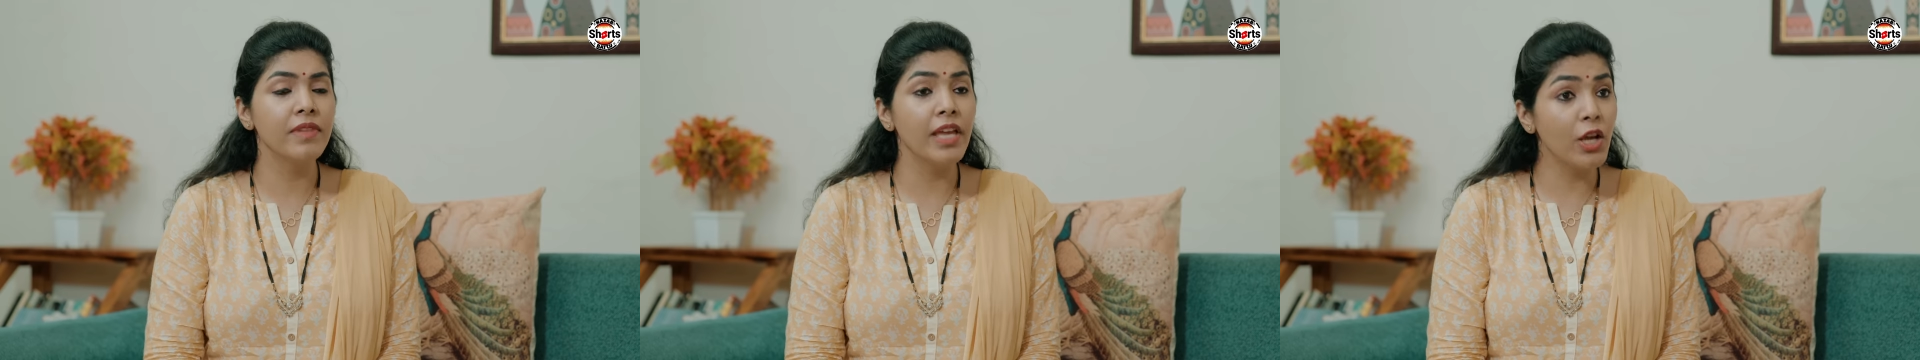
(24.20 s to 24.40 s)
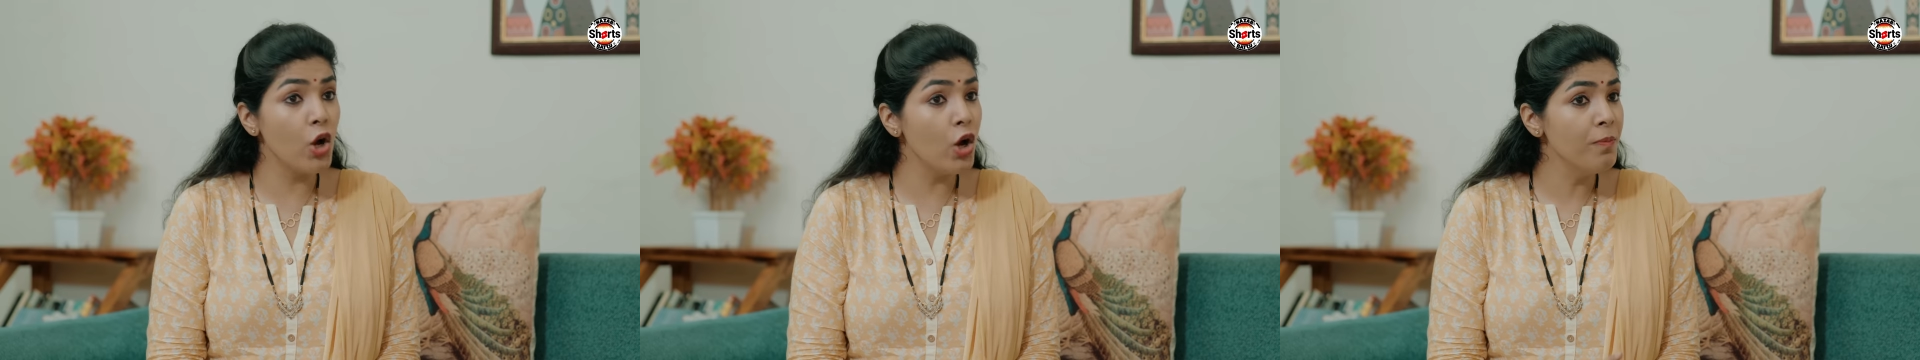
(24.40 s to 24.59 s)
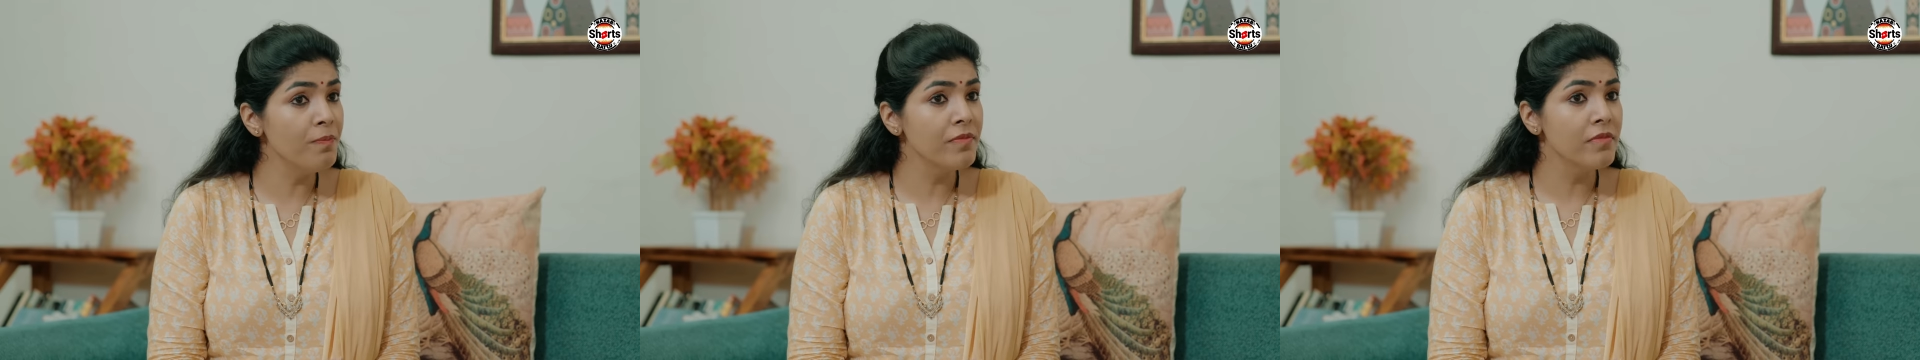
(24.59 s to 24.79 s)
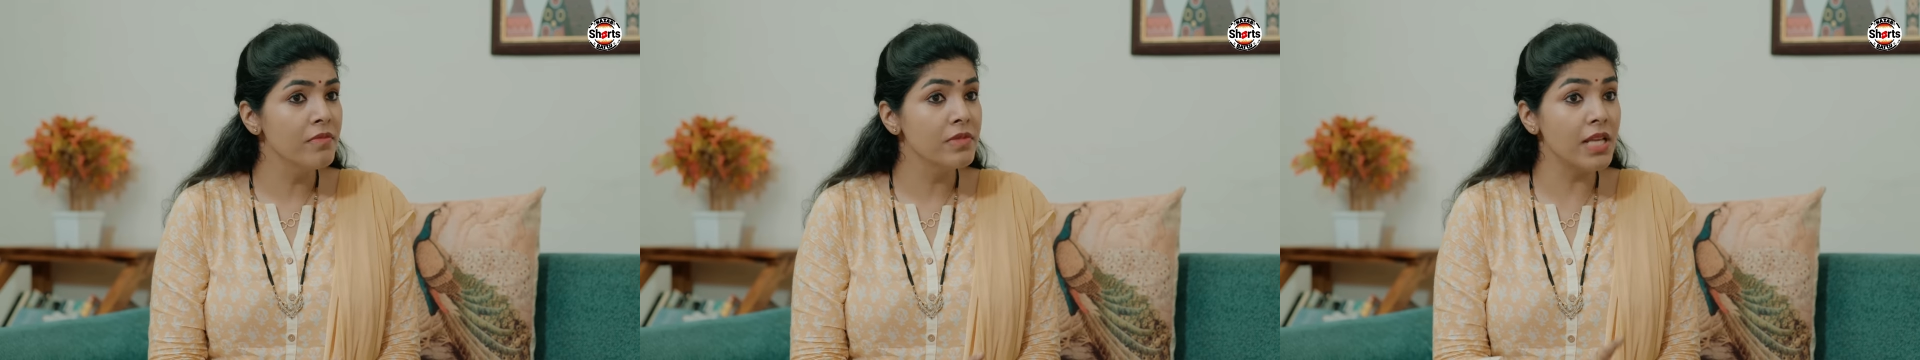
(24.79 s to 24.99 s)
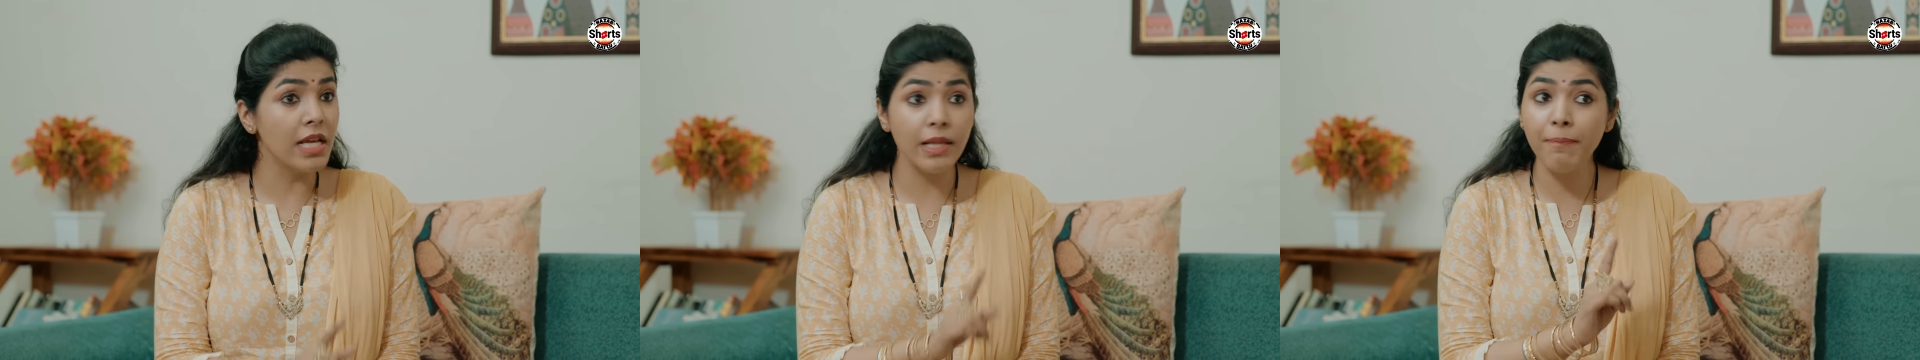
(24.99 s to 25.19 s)
देखो
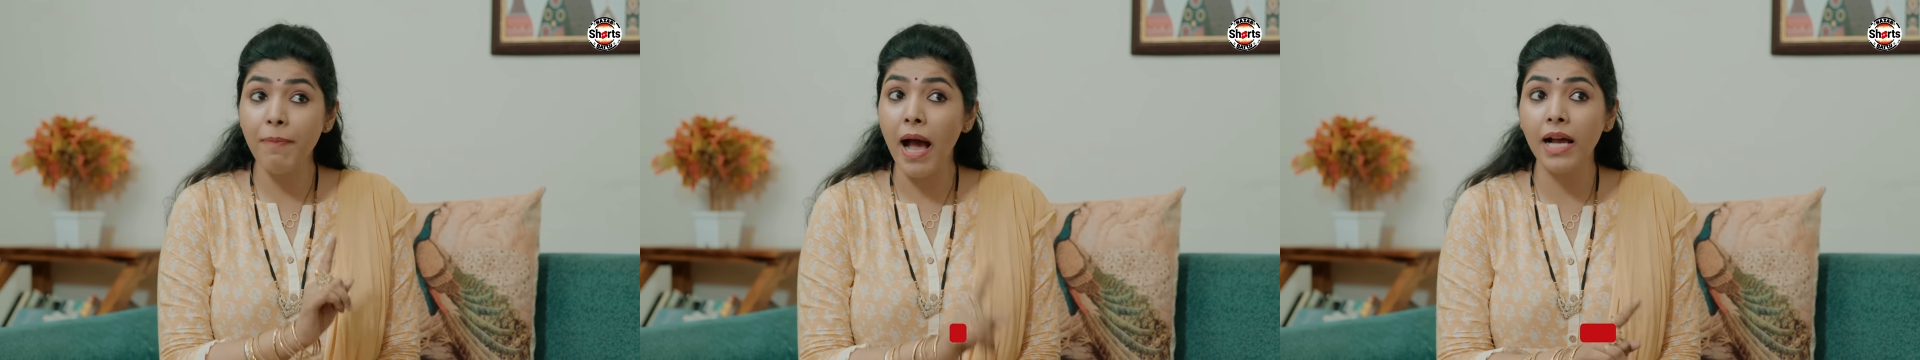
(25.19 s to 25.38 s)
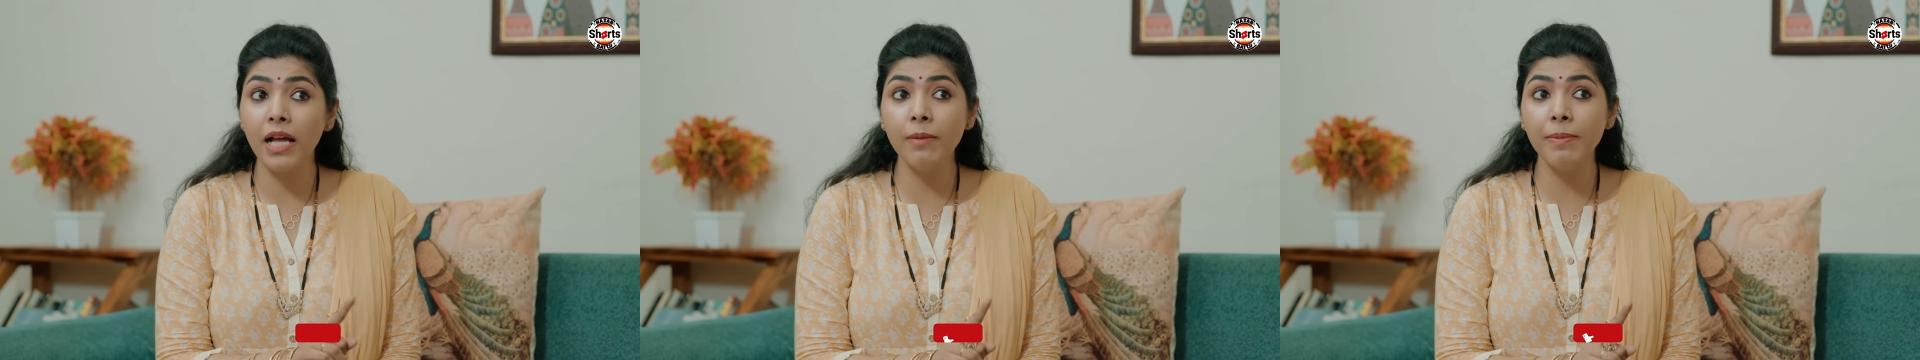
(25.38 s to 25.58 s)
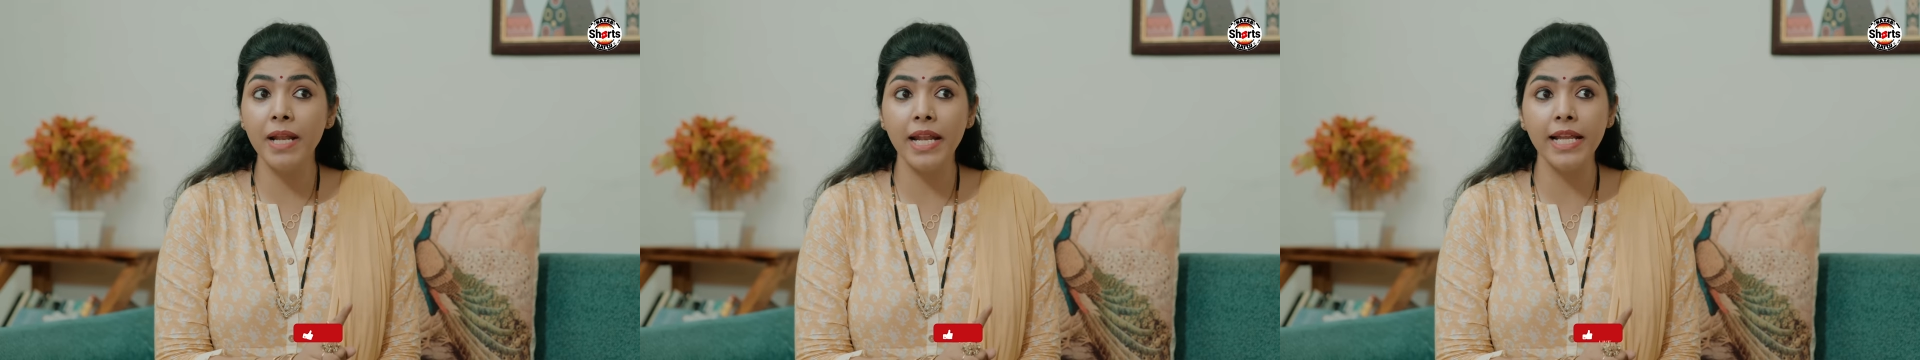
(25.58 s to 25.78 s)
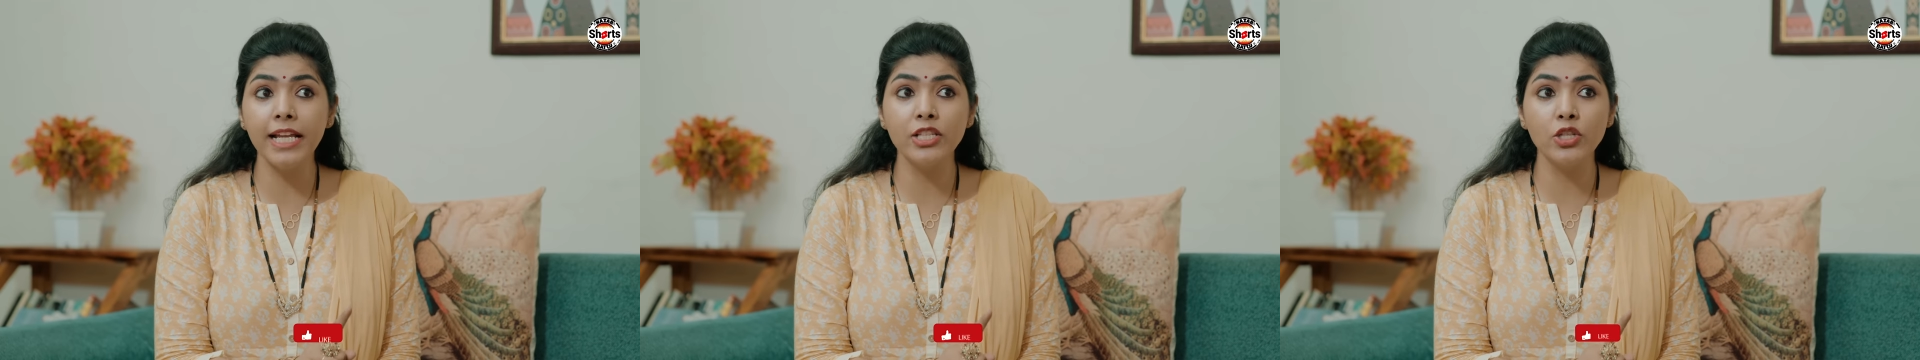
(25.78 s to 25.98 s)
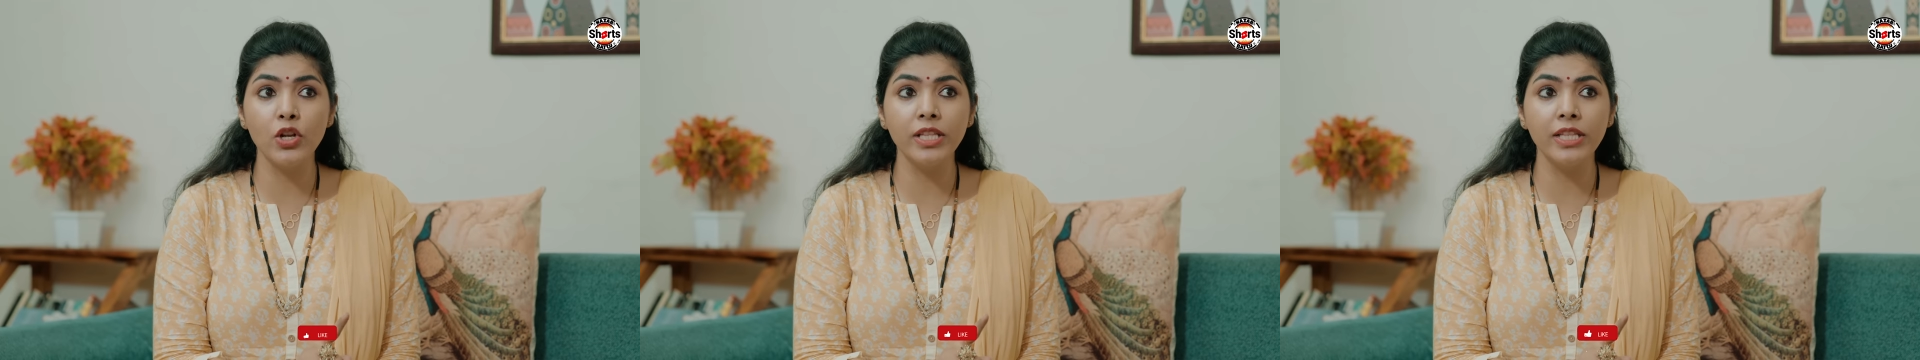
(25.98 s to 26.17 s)
ज्यादा पागल बनाने
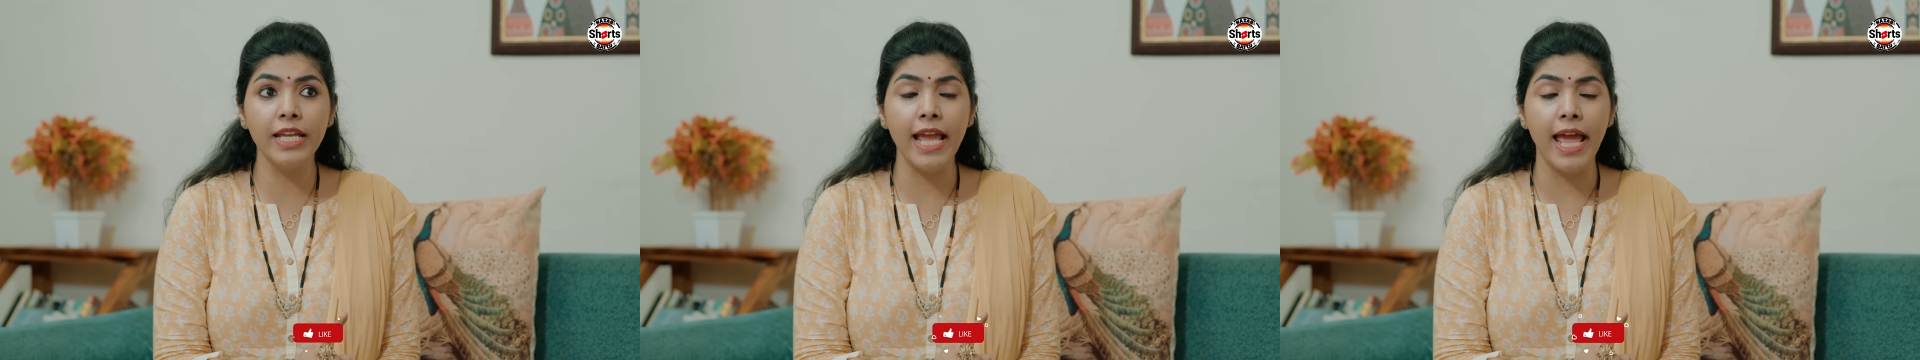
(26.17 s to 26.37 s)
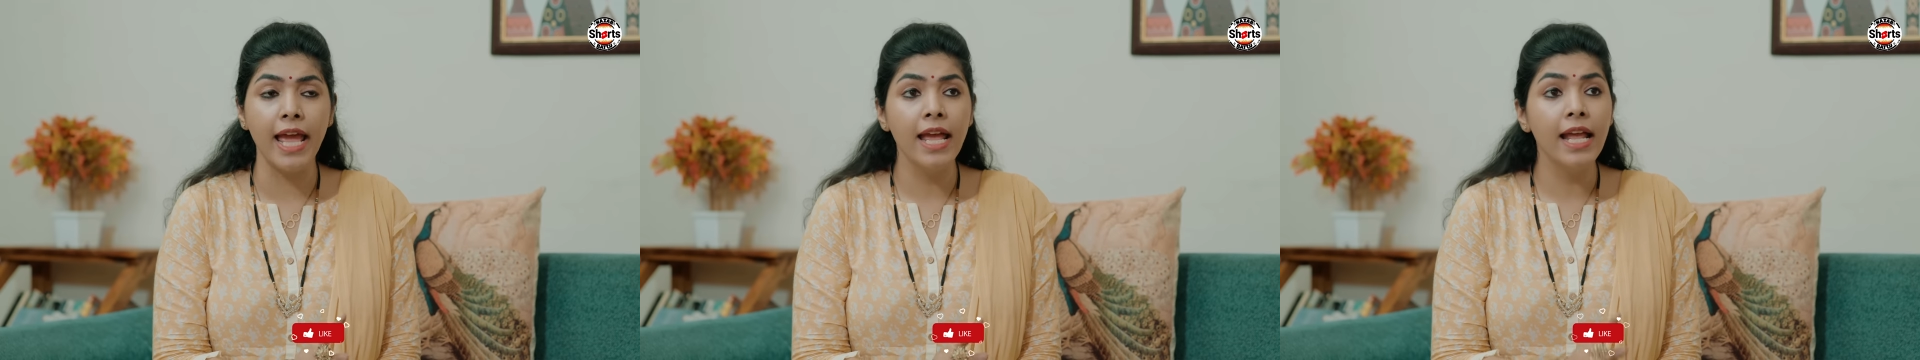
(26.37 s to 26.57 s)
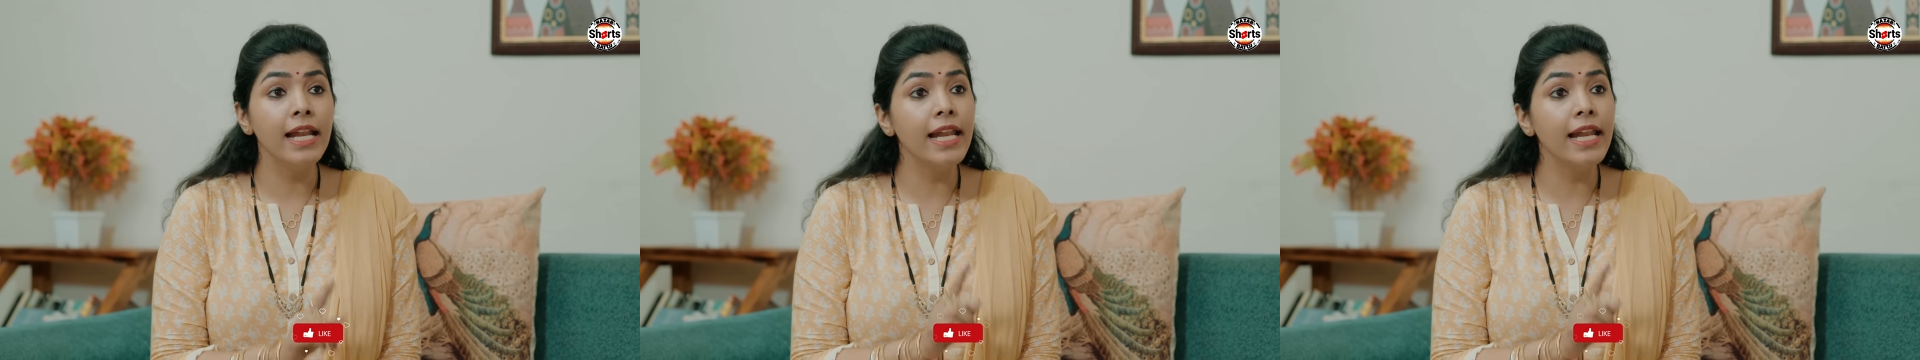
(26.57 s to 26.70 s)
की जरूरत नहीं है